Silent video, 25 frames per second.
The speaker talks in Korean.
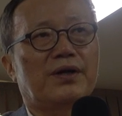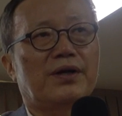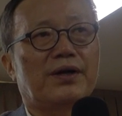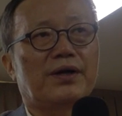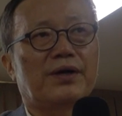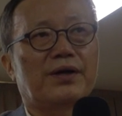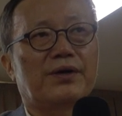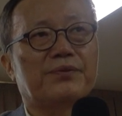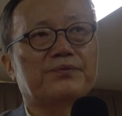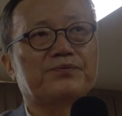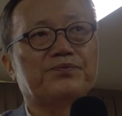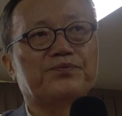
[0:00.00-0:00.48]

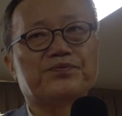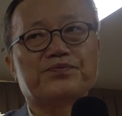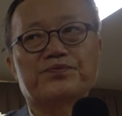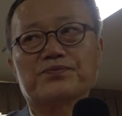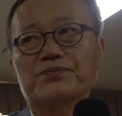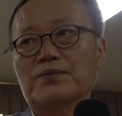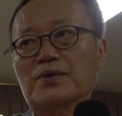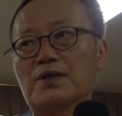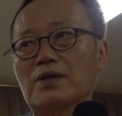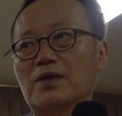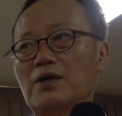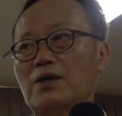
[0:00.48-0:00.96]
예.
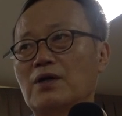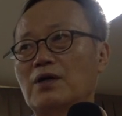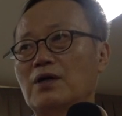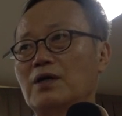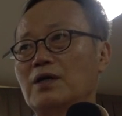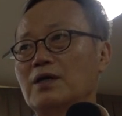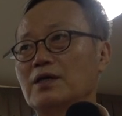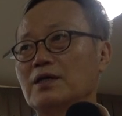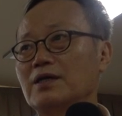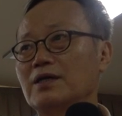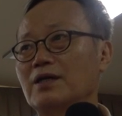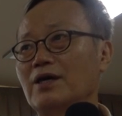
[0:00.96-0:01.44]

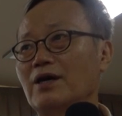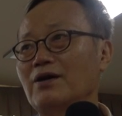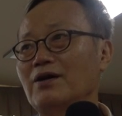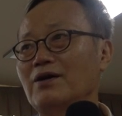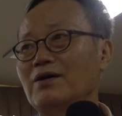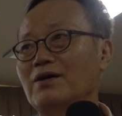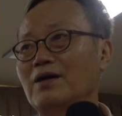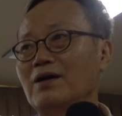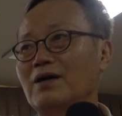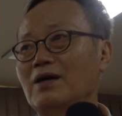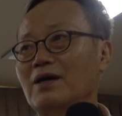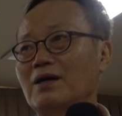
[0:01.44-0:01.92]

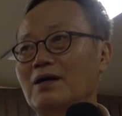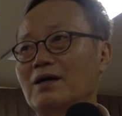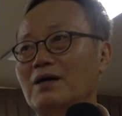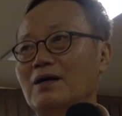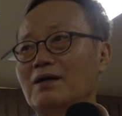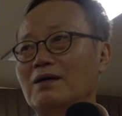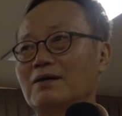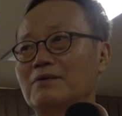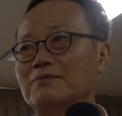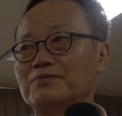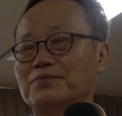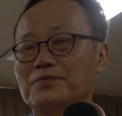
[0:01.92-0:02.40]
그래?
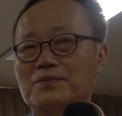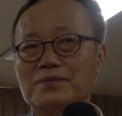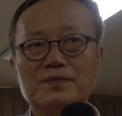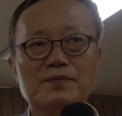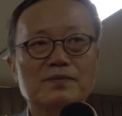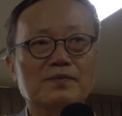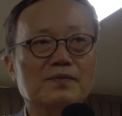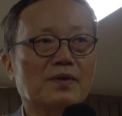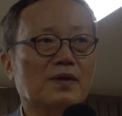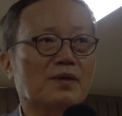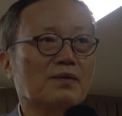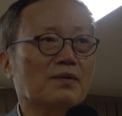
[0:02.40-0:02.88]
웃는 분들
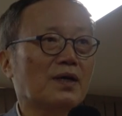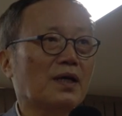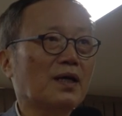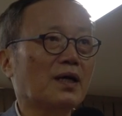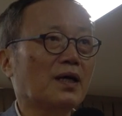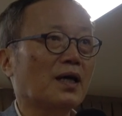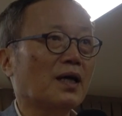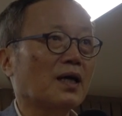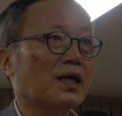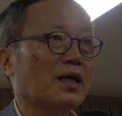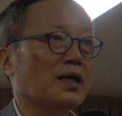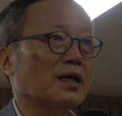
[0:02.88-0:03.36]
이대 출신.
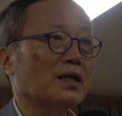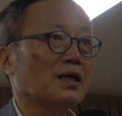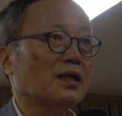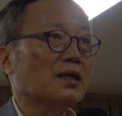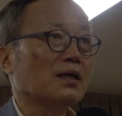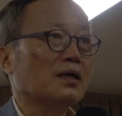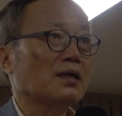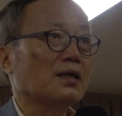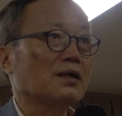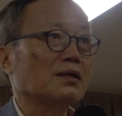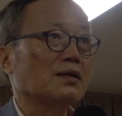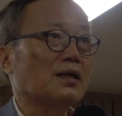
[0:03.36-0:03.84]
네.
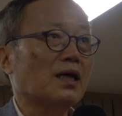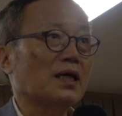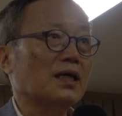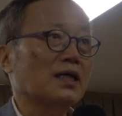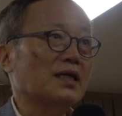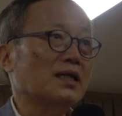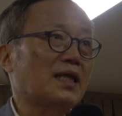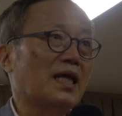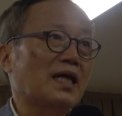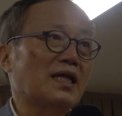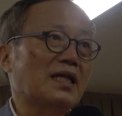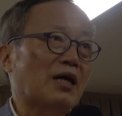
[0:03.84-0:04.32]
나
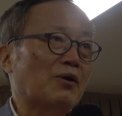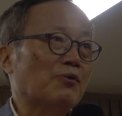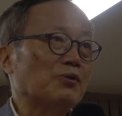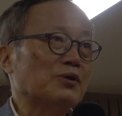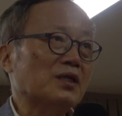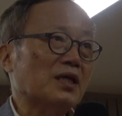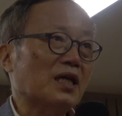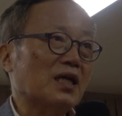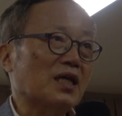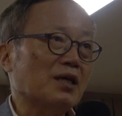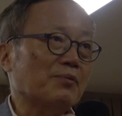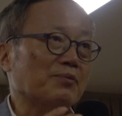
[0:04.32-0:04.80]
이대
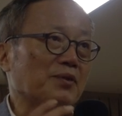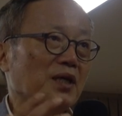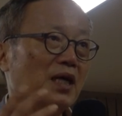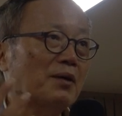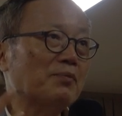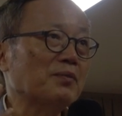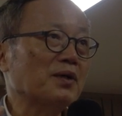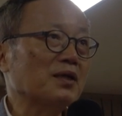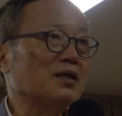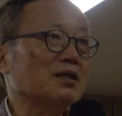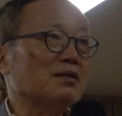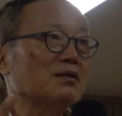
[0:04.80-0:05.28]
나온
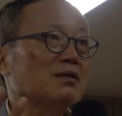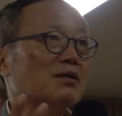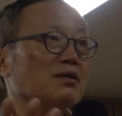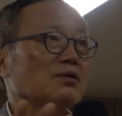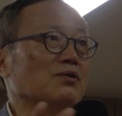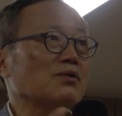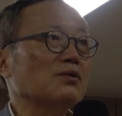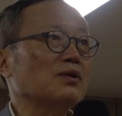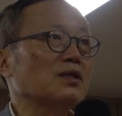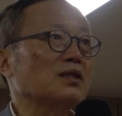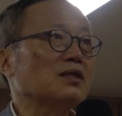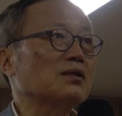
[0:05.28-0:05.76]
사람이야 뭐 이런
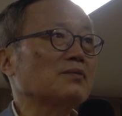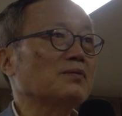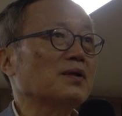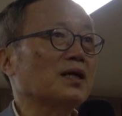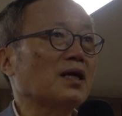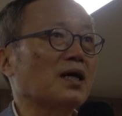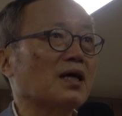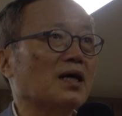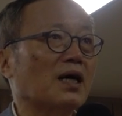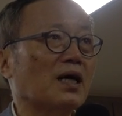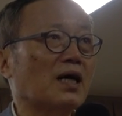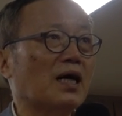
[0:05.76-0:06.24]
것도 있지만
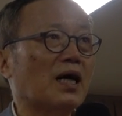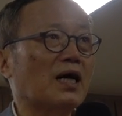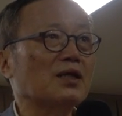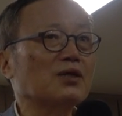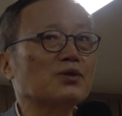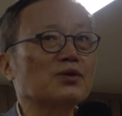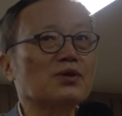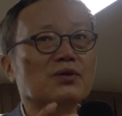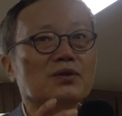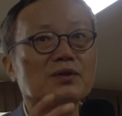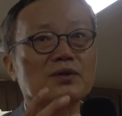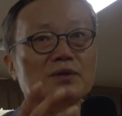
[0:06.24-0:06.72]

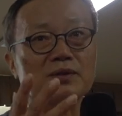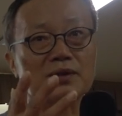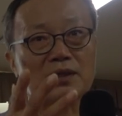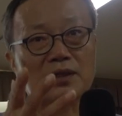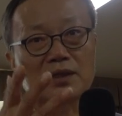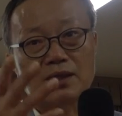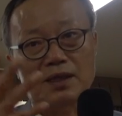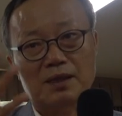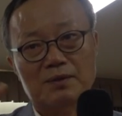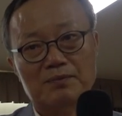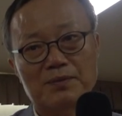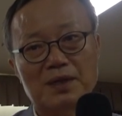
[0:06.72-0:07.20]
안 좋은
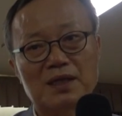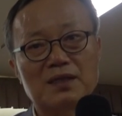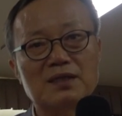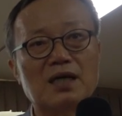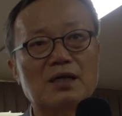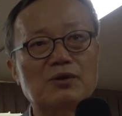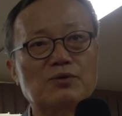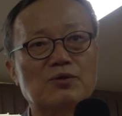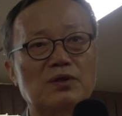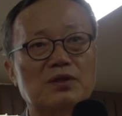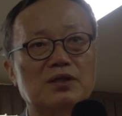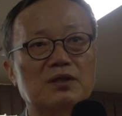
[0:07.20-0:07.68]
그런
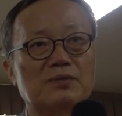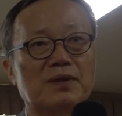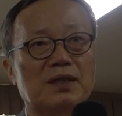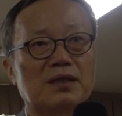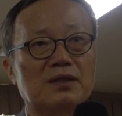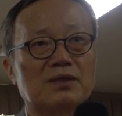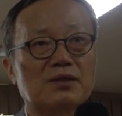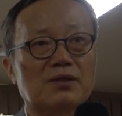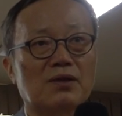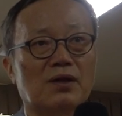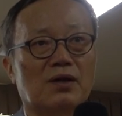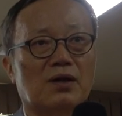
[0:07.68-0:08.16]
맥락도
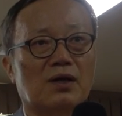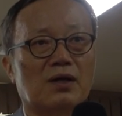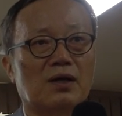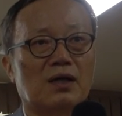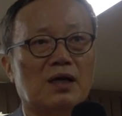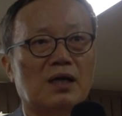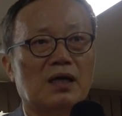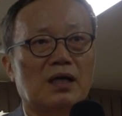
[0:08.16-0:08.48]
있지만요.